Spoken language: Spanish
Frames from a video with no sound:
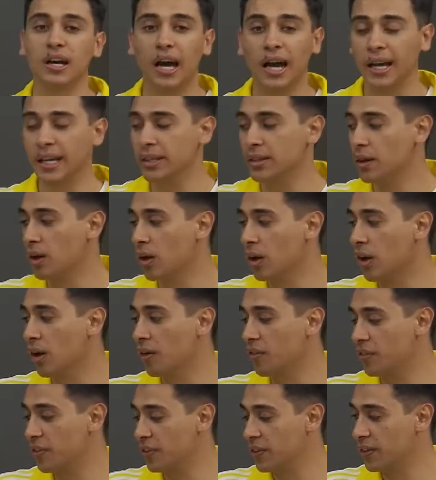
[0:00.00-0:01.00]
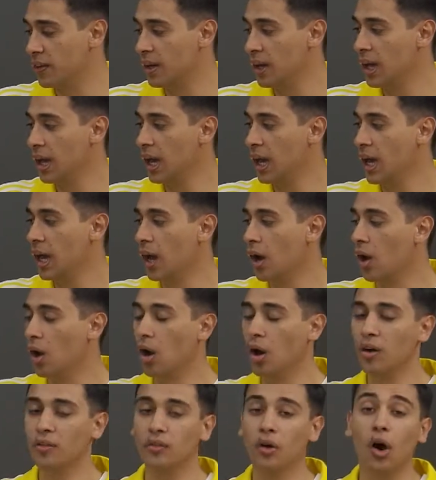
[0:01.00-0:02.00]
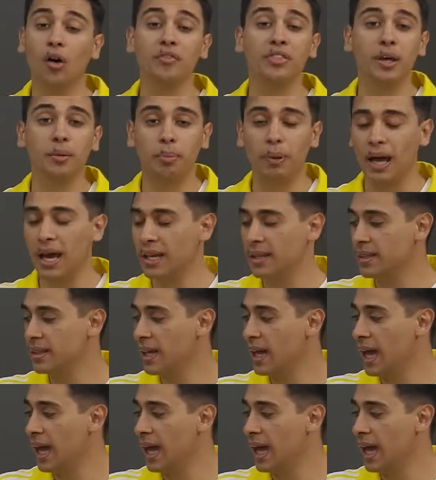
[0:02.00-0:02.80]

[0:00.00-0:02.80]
se instalan por fuera de la planta